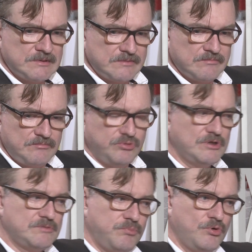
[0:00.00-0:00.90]

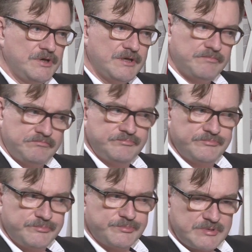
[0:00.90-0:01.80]
будет более
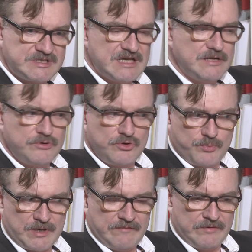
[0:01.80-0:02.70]
цельную и
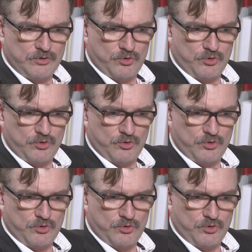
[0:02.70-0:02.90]
правильную